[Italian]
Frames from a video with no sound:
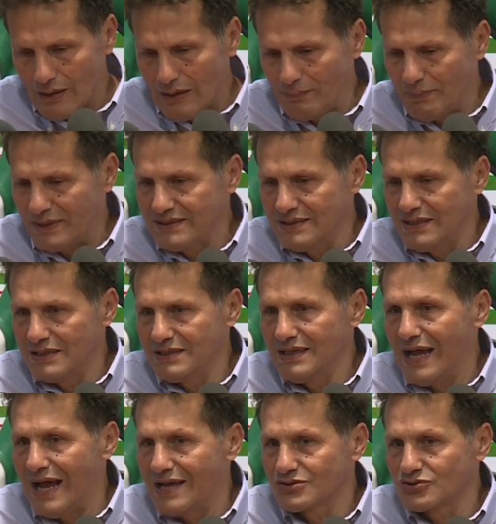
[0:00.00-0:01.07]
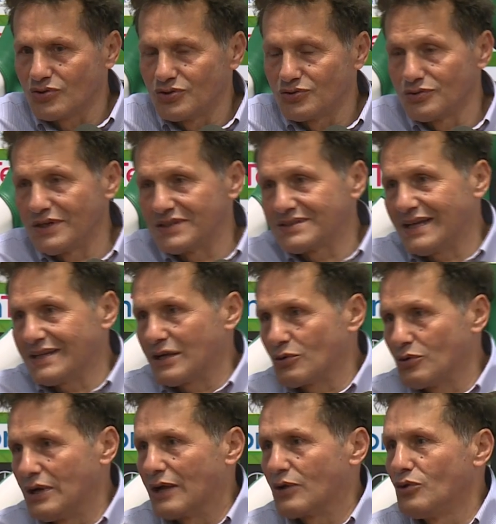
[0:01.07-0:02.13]
la partita di Ascoli non è stata
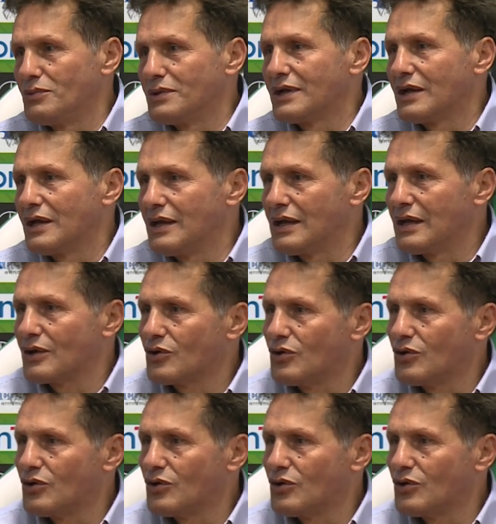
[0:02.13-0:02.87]
quella come, eh,